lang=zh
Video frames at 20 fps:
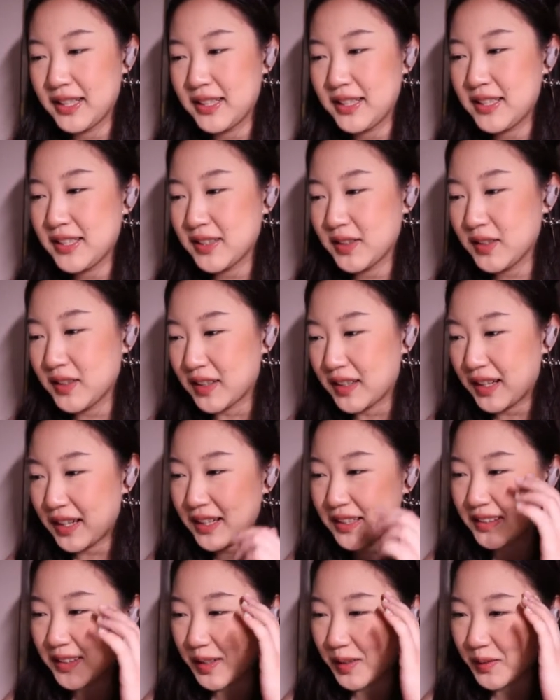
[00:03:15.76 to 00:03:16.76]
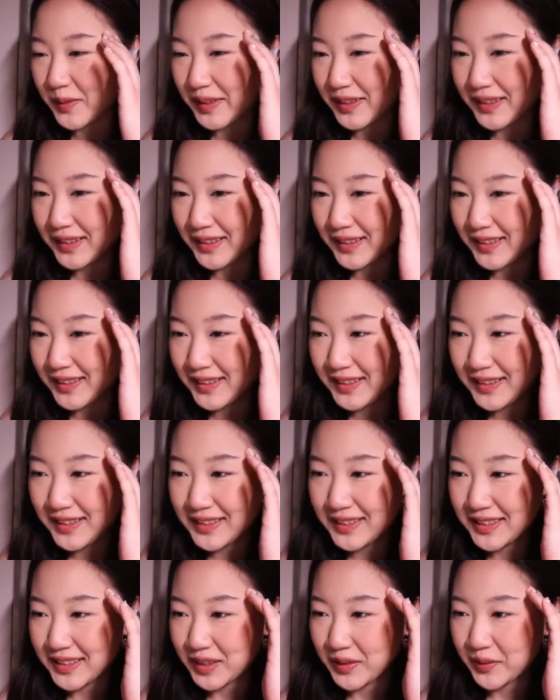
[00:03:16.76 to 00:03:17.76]
这有点太倒霉了，
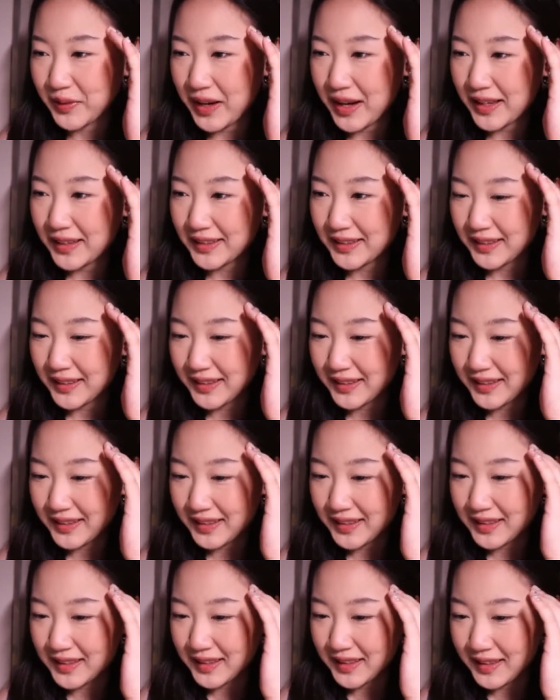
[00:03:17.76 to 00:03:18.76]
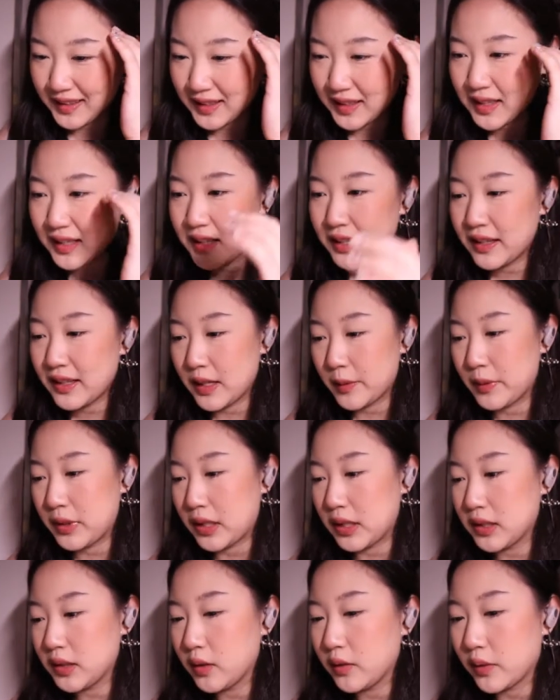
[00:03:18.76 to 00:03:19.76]
这怎么办呢？要不然
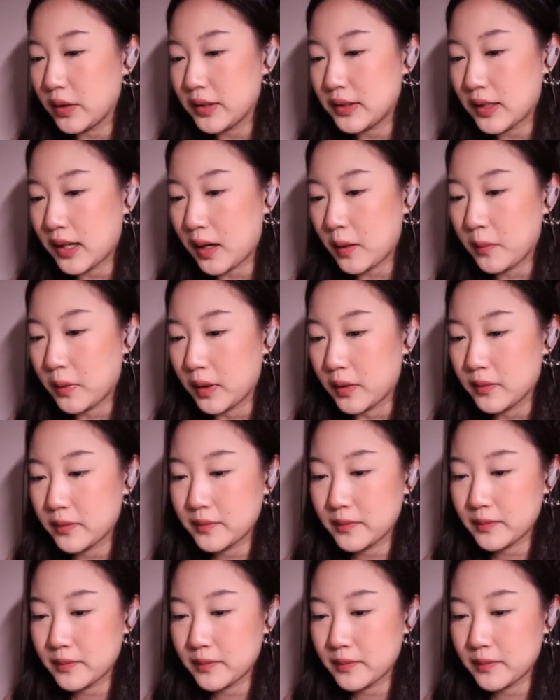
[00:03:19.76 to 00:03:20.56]
咱先回家吧。